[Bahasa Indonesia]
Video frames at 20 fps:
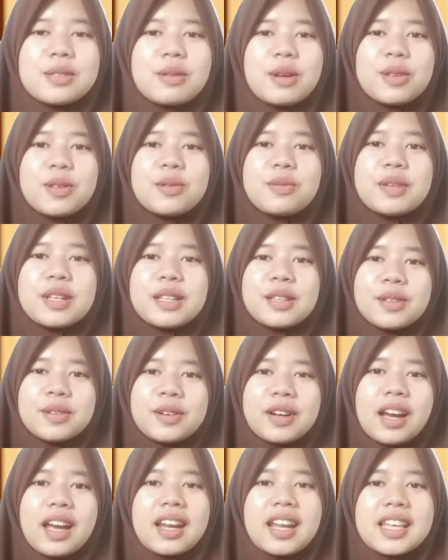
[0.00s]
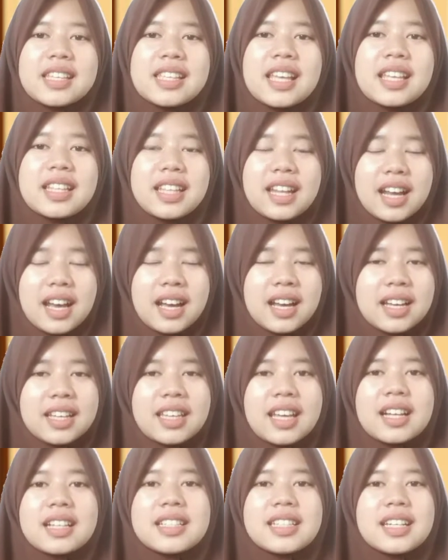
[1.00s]
suatu bentuk karya sastra
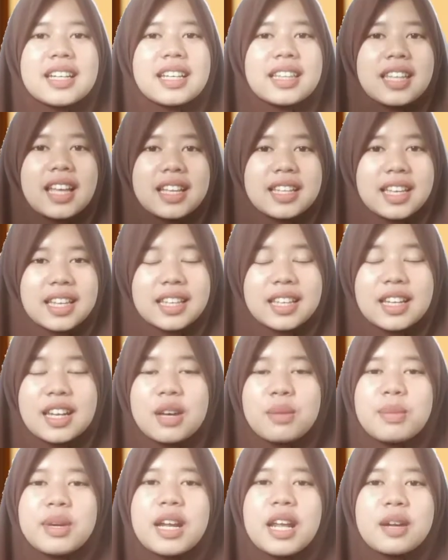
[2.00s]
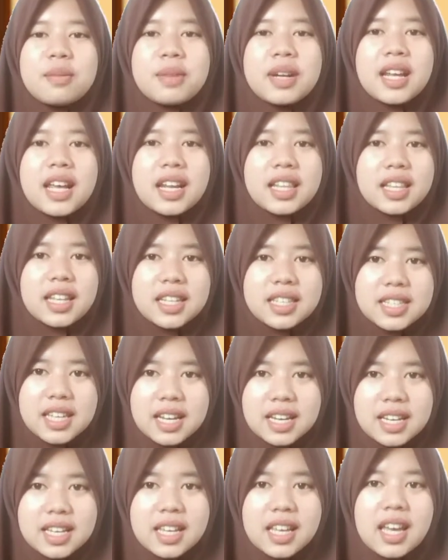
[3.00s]
yang ceritanya tidak benar-benar
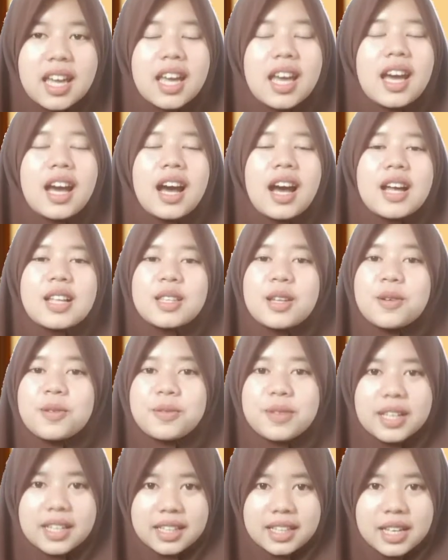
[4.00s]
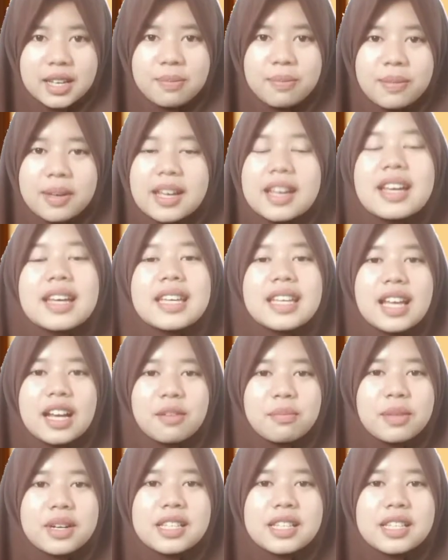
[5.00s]
terjadi atau fiktif yang